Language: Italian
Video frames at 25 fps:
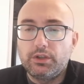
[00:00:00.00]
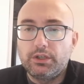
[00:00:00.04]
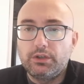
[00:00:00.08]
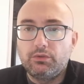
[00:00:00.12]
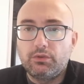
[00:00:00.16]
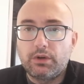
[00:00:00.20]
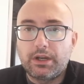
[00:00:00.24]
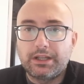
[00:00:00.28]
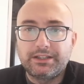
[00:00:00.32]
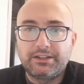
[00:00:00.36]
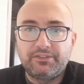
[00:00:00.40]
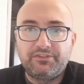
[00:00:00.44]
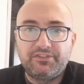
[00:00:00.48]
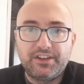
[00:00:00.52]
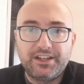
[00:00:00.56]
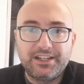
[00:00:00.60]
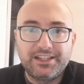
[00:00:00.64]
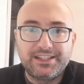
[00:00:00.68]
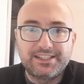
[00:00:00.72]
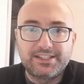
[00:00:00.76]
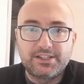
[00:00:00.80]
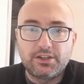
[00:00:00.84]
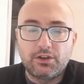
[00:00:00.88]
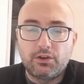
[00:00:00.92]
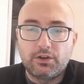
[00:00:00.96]
in una
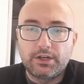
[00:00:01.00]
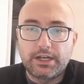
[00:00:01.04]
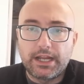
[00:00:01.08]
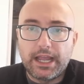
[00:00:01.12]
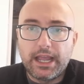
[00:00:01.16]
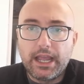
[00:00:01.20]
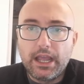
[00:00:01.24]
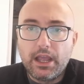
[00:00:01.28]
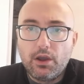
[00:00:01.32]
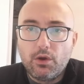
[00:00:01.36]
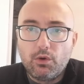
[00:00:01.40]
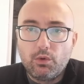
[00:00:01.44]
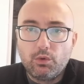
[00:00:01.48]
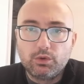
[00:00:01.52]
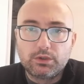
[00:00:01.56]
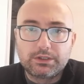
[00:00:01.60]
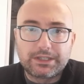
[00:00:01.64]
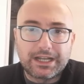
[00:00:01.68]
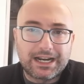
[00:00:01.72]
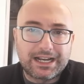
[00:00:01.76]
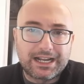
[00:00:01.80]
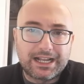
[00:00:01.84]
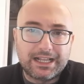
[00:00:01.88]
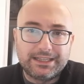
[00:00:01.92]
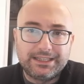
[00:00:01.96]
definizione
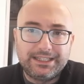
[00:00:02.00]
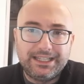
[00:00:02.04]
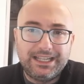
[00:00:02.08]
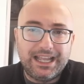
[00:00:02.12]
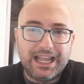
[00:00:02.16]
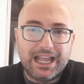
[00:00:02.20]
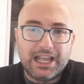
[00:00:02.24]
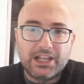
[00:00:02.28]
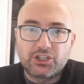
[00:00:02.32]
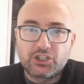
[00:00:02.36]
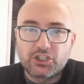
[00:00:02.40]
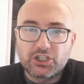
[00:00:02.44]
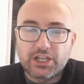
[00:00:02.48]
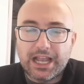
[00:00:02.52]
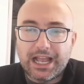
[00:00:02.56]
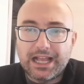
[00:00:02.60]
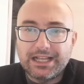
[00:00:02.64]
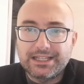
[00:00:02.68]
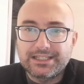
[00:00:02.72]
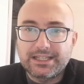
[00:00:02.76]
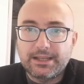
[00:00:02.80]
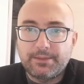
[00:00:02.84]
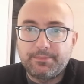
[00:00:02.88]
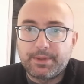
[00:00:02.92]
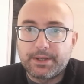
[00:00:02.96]
ultra HD
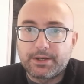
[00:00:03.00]
eccelsa,